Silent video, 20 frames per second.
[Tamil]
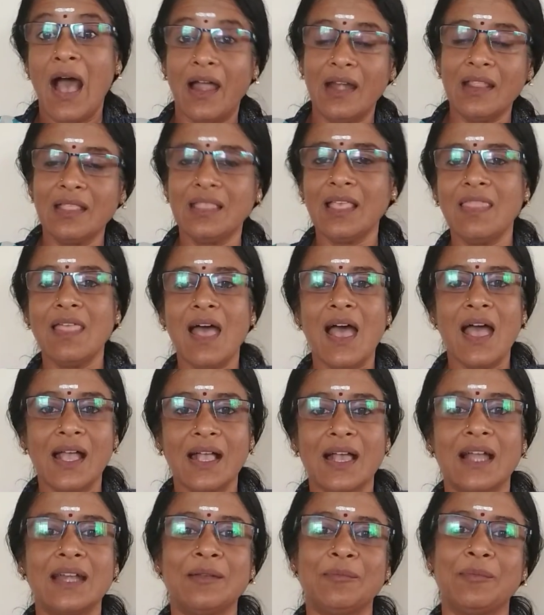
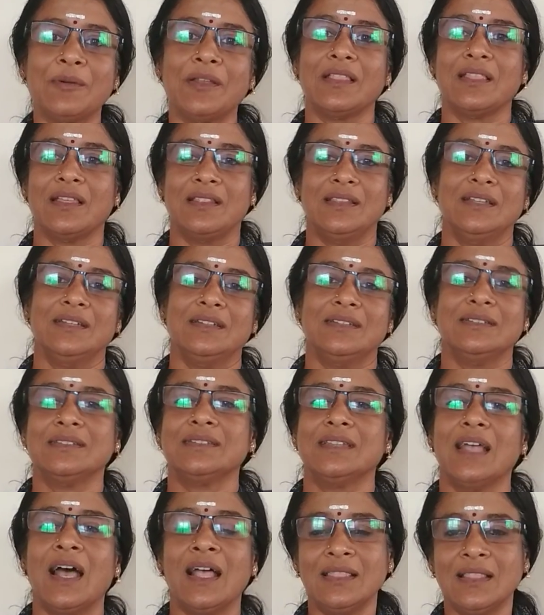அடுத்ததாக கண்டுபிடித்தது
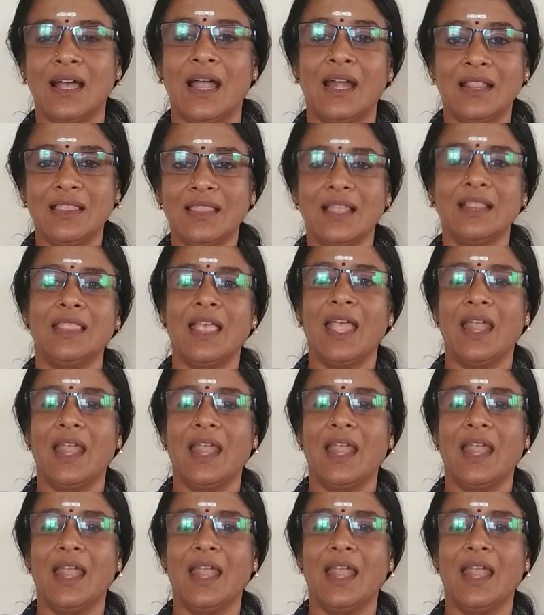அந்த அடுத்த